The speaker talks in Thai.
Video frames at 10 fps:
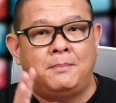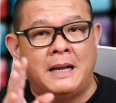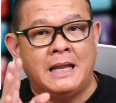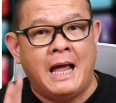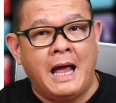
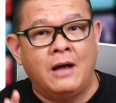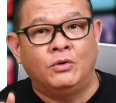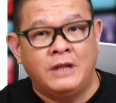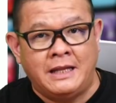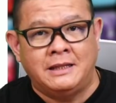ปัญหาข
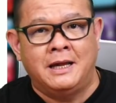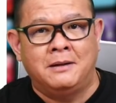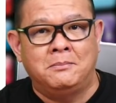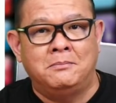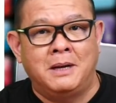องเน็ตเนี่ย
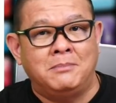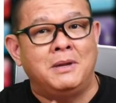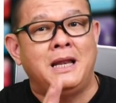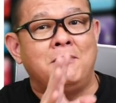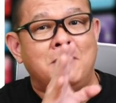มัน
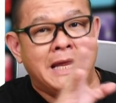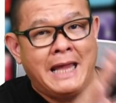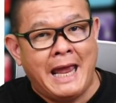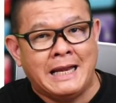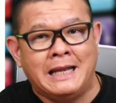ไม่ได้มี
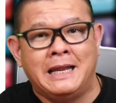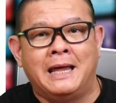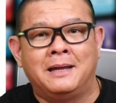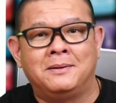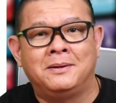แค่นั้นไง
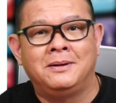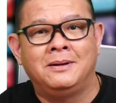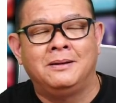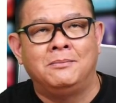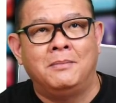
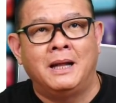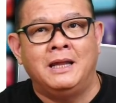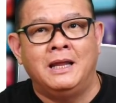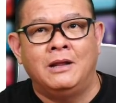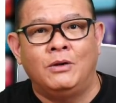บาง
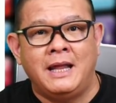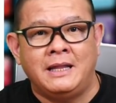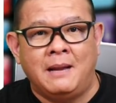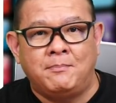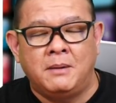ทีเราเล่น
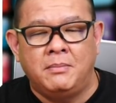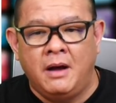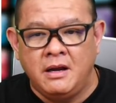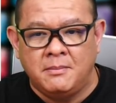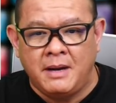เน็ตปุ๊บ
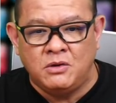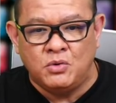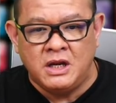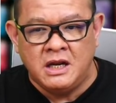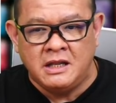เฮ้ยทำไมอ
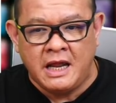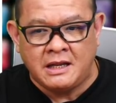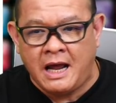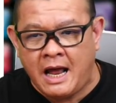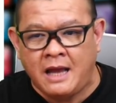ยู่ดี เน็
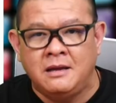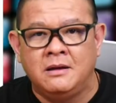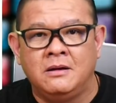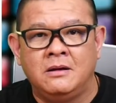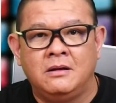ตหาย
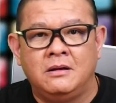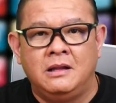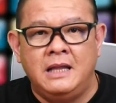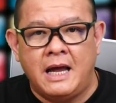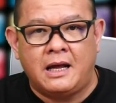
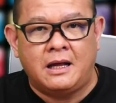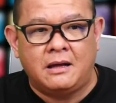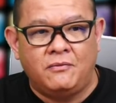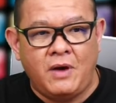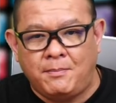เรียก
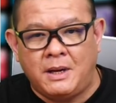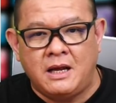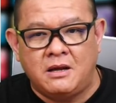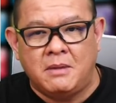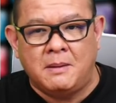เว็บอะไร
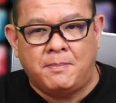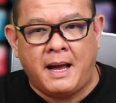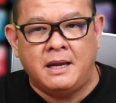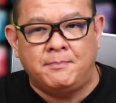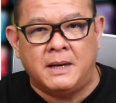ก็ไม่ไป
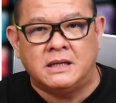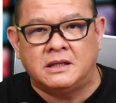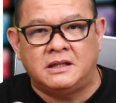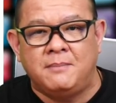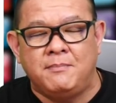เปิด
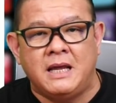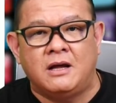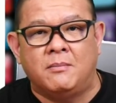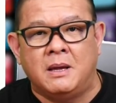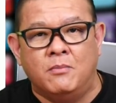สตรีมมิ่ง
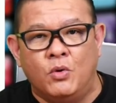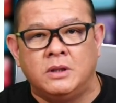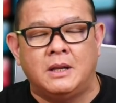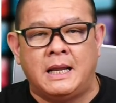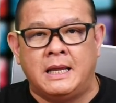ก็ไม่หมุ
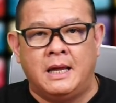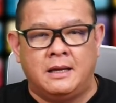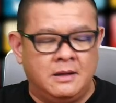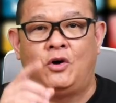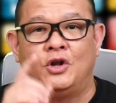นอะไรเงี้ย
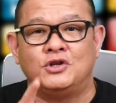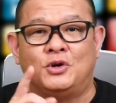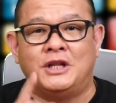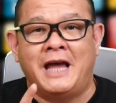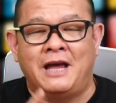คน
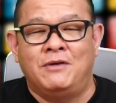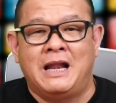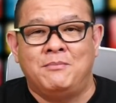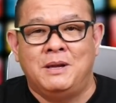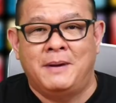ส่วนใหญ่เว
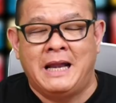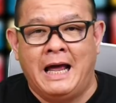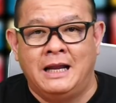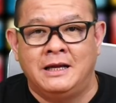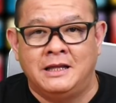ลามีปัญ
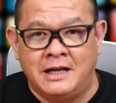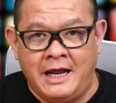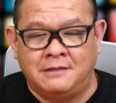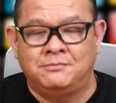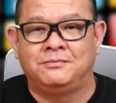หาเรื่องอินเทอร์
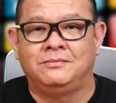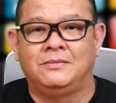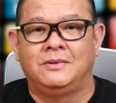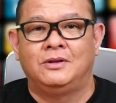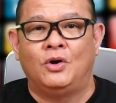เน็ต
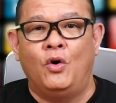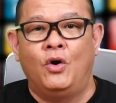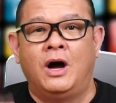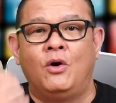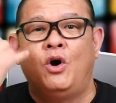โทร
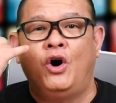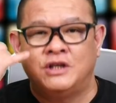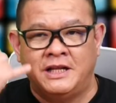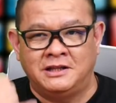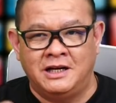เข้าคอ
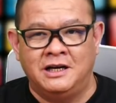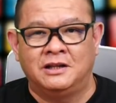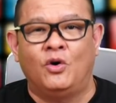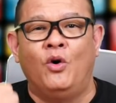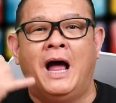เซ็นเตอร์
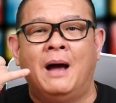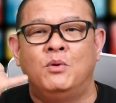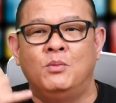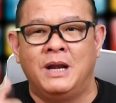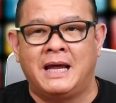โทรหา
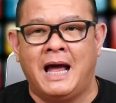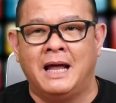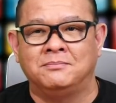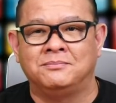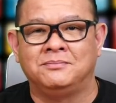ผู้บริการ